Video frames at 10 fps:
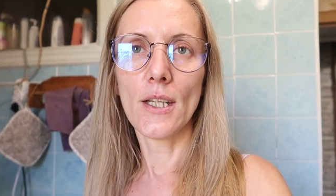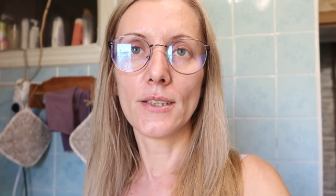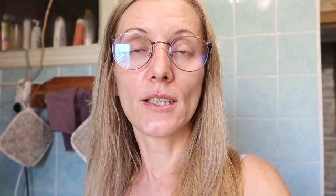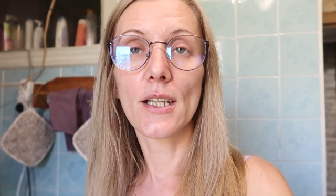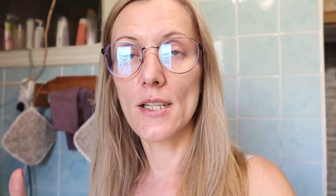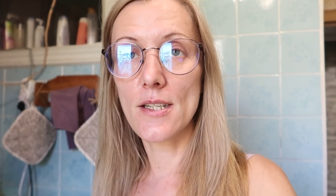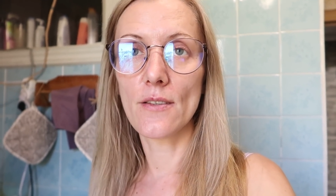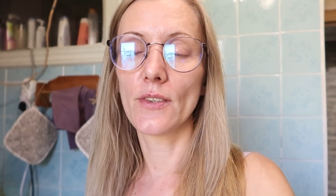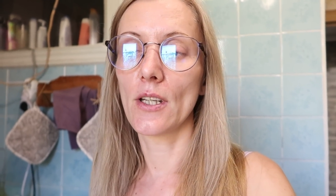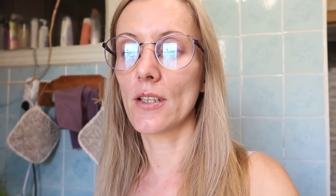
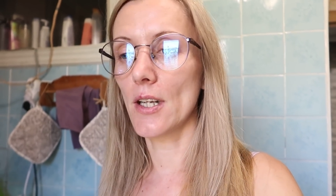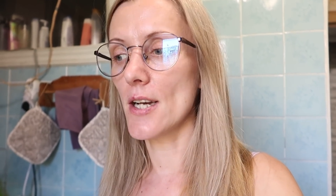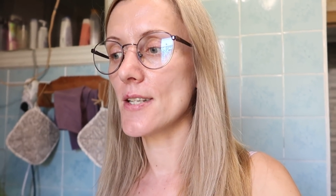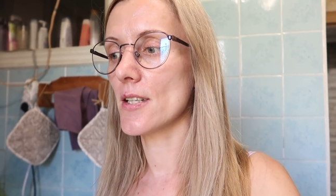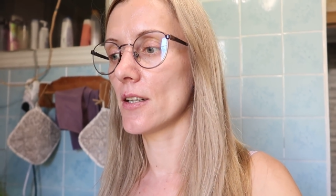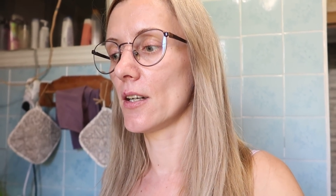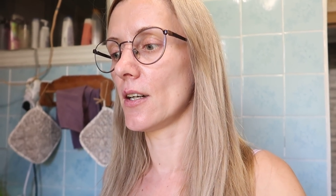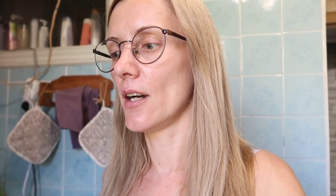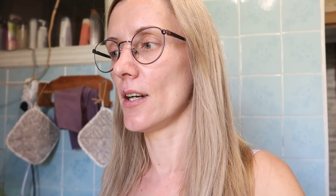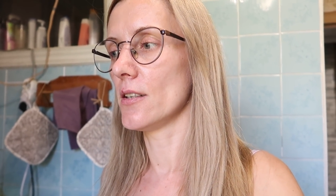декоративная краска
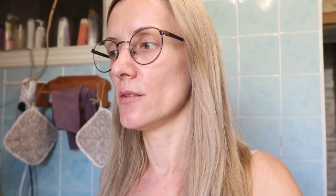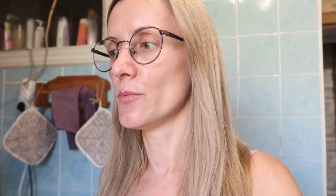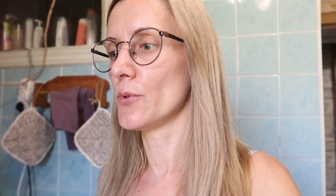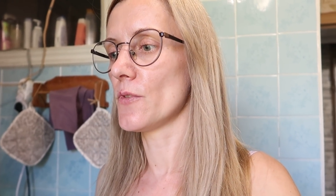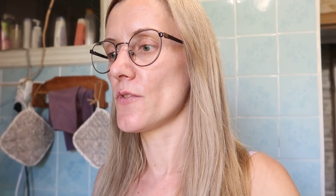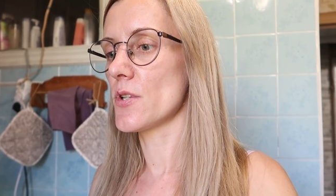какая-нибудь,